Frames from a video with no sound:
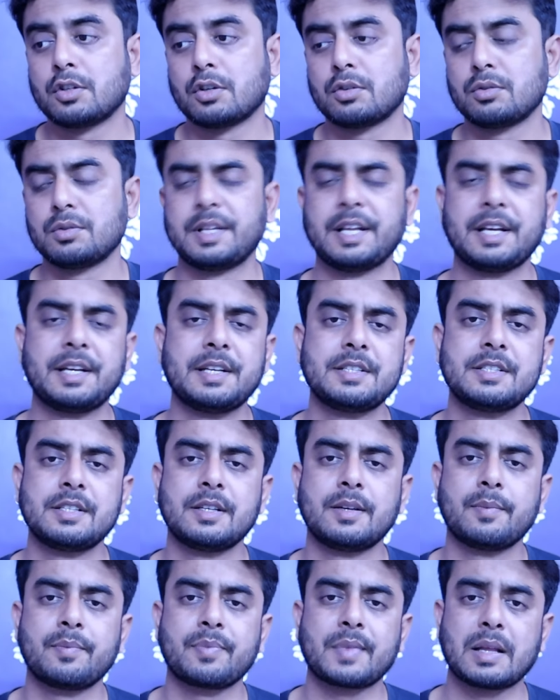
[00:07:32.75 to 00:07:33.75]
তখন দেখি
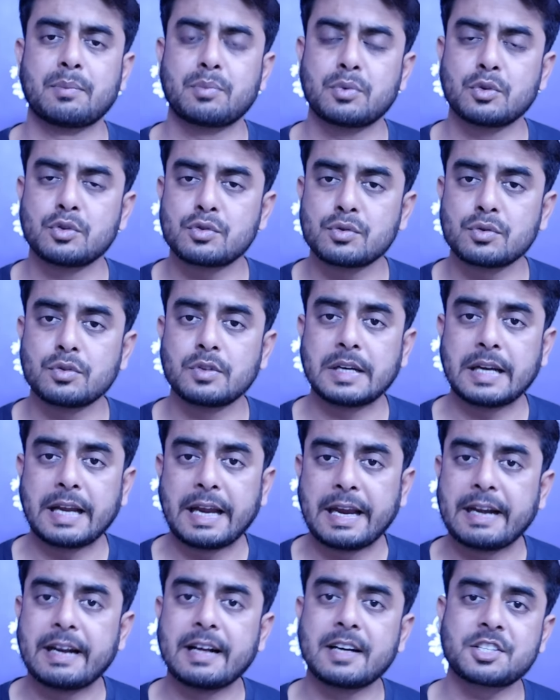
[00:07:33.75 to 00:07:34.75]
যে প্রচুর
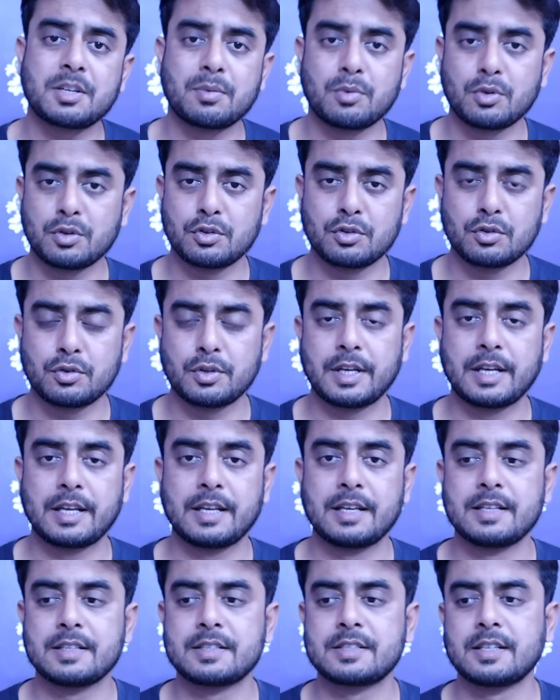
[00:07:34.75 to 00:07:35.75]
এড আসা বন্ধ হয়ে
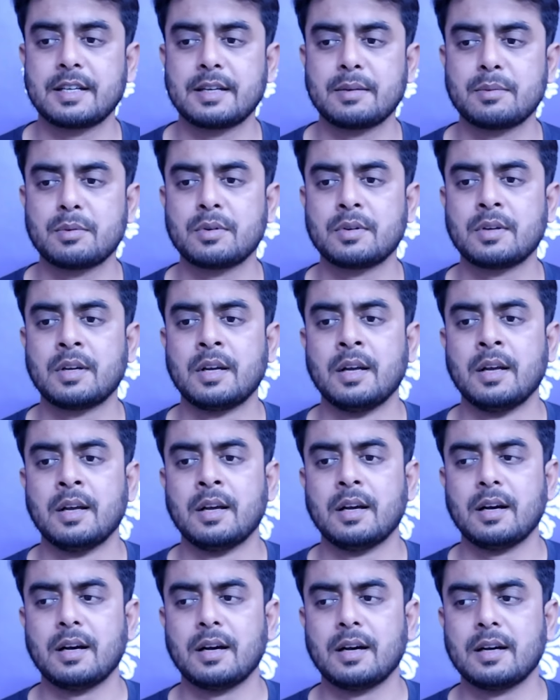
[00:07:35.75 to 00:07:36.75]
গিয়েছে এবং
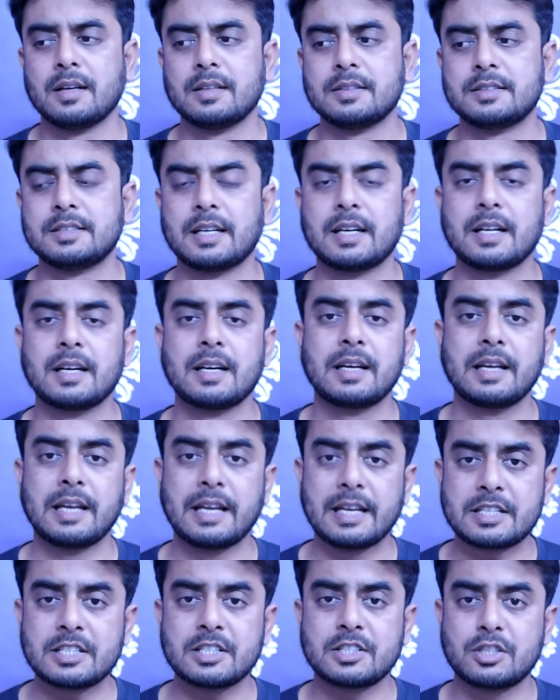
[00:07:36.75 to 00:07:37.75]
যারা
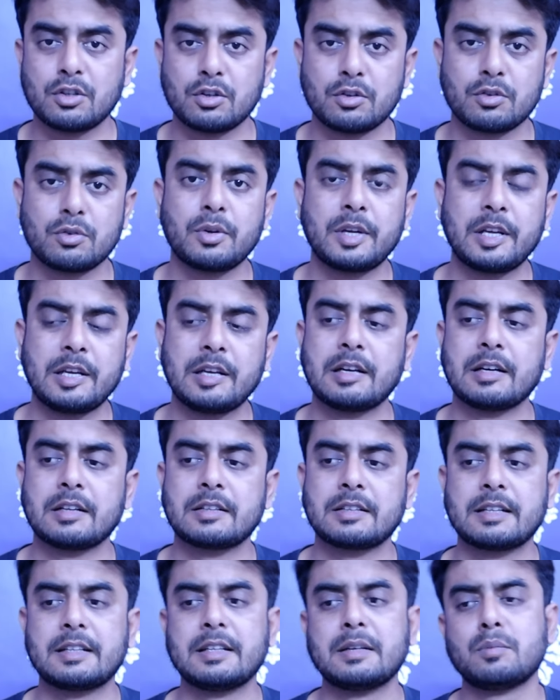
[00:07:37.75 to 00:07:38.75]
এসেছিল রোহিঙ্গা
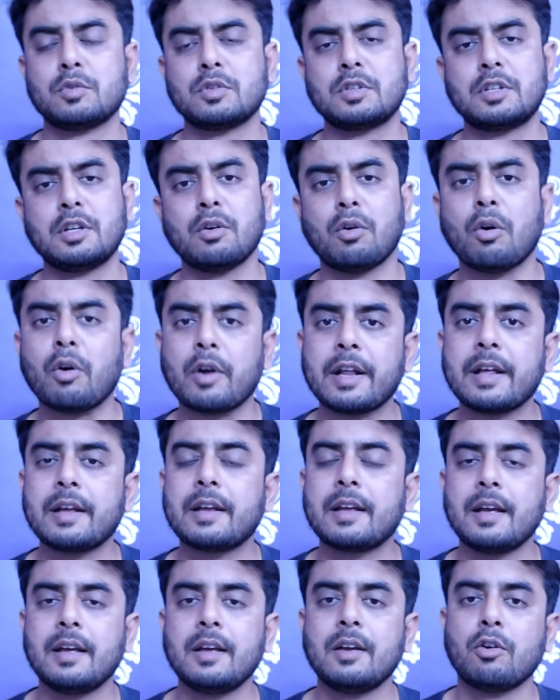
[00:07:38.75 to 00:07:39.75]
তাদের মধ্যে
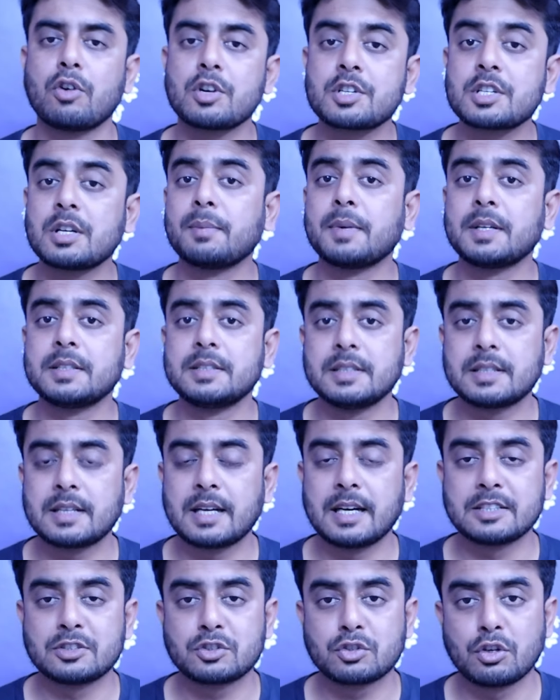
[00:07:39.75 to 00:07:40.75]
অনেকেই অসামাজিক
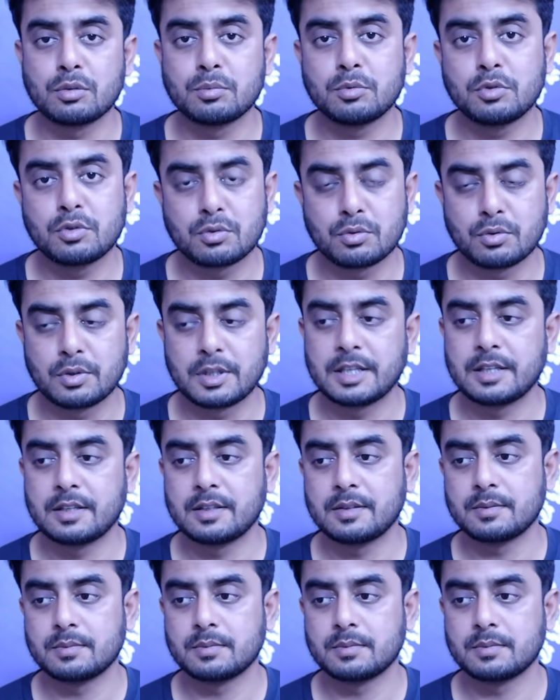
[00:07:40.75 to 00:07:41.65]
কাজকর্ম করে